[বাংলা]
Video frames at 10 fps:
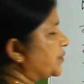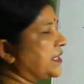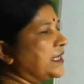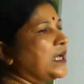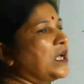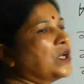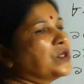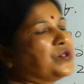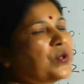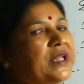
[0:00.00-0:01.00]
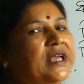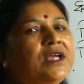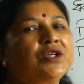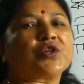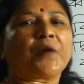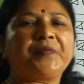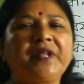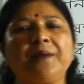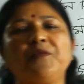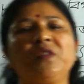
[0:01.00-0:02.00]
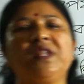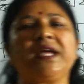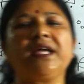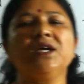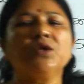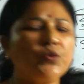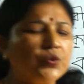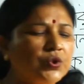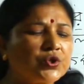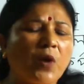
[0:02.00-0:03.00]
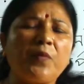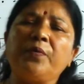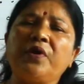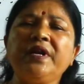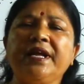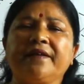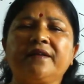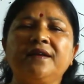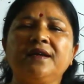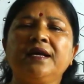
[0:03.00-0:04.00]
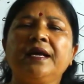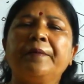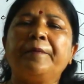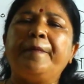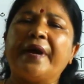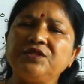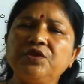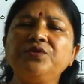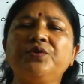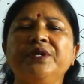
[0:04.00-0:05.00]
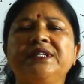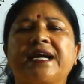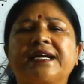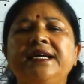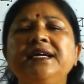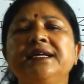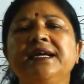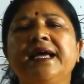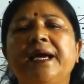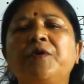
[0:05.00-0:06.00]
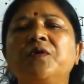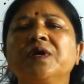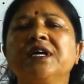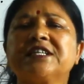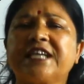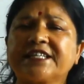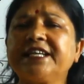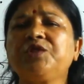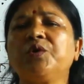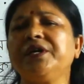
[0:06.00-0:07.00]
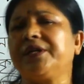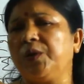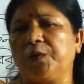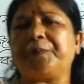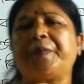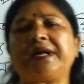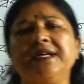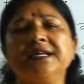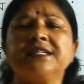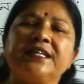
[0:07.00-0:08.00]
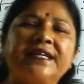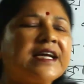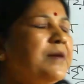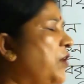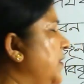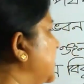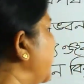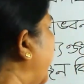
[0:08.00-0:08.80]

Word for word: চ্যুতি যদি শব্দের মধ্যে দুটো সমবর্ণের ব্যঞ্জন ধ্বনি থাকে এবং শেষের ধ্বনিটি লোপ পায় সেটাকেই বলা হচ্ছে